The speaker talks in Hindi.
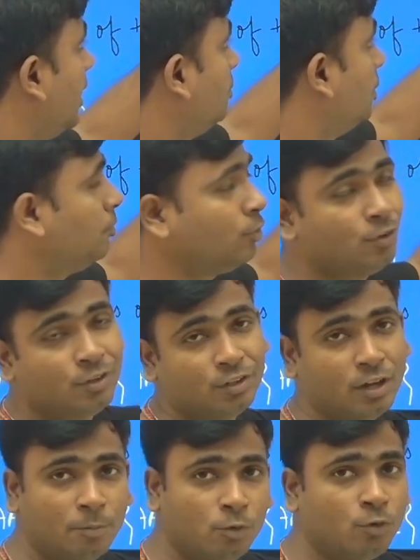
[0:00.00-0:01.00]
हैं अभी हम लोग
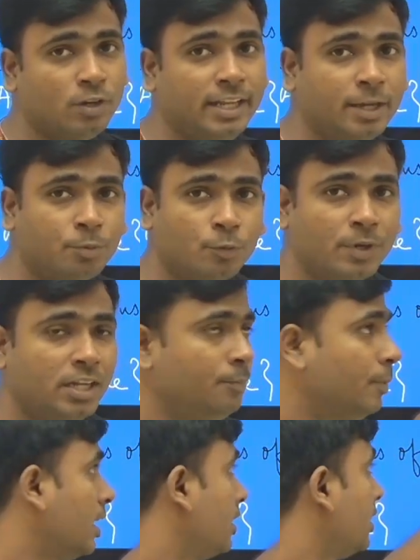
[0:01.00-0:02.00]
हम लोगों ने एक प्रॉपर्टी
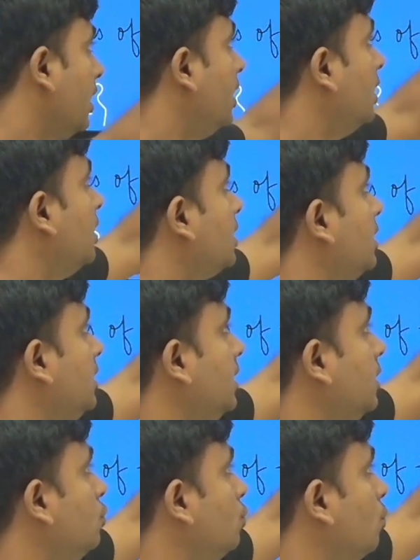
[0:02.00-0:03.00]
पढ़ा था कि
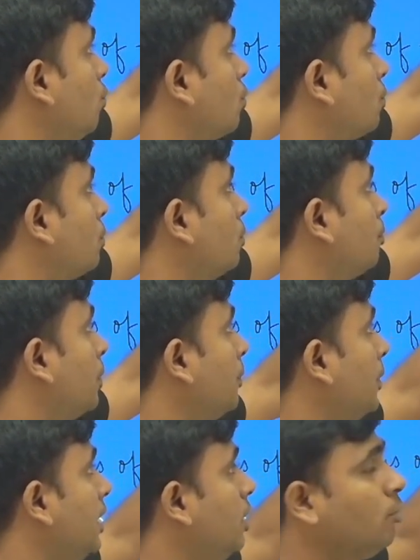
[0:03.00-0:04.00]
ये जो
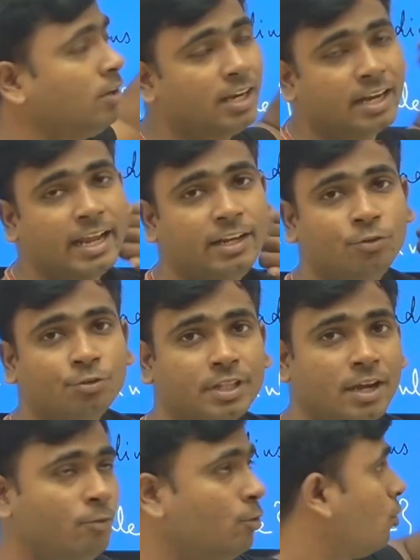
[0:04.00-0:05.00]
परपेंडिकुलर लाइन होता
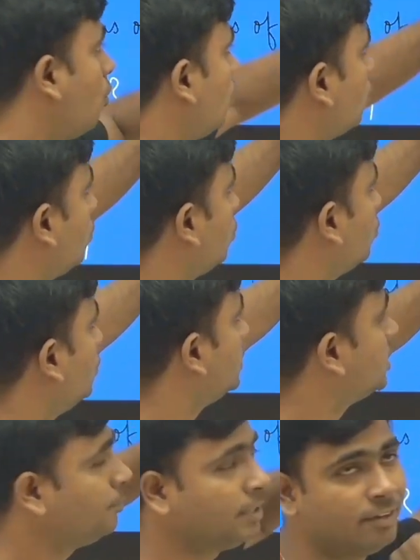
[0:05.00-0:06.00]
है वो कॉर्ड को दो
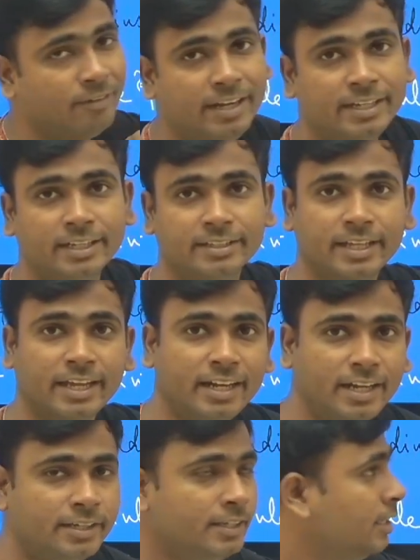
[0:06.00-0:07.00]
हिस्से में डिवाइड करता है ना